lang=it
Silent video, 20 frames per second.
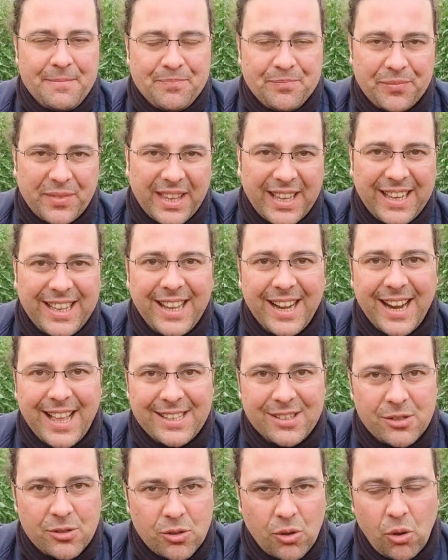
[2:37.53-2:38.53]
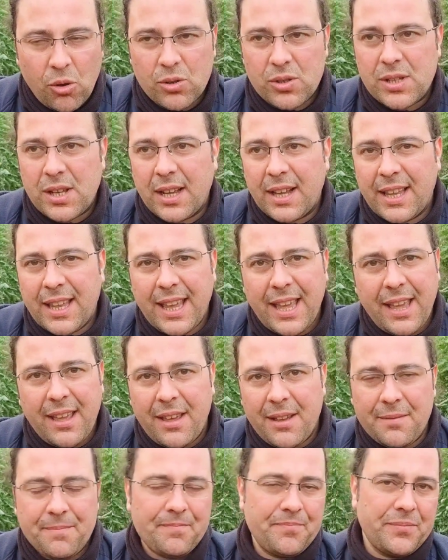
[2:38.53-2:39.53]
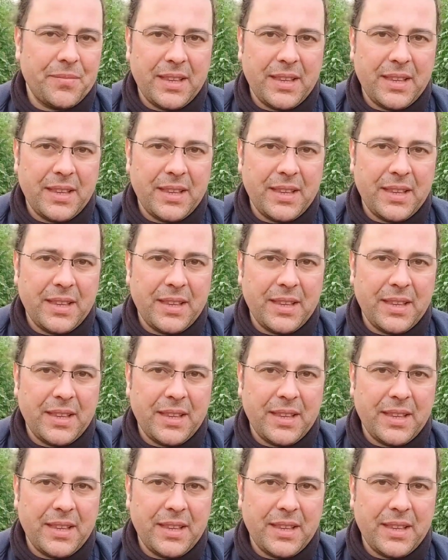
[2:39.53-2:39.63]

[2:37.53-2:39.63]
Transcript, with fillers: grassosa che